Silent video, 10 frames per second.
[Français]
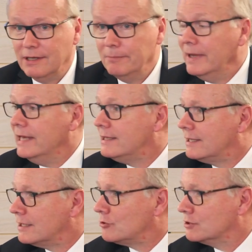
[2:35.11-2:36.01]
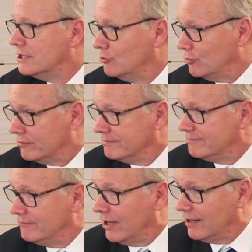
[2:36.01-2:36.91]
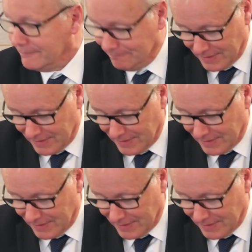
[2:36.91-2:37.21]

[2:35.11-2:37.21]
mais l'État continue. Voilà.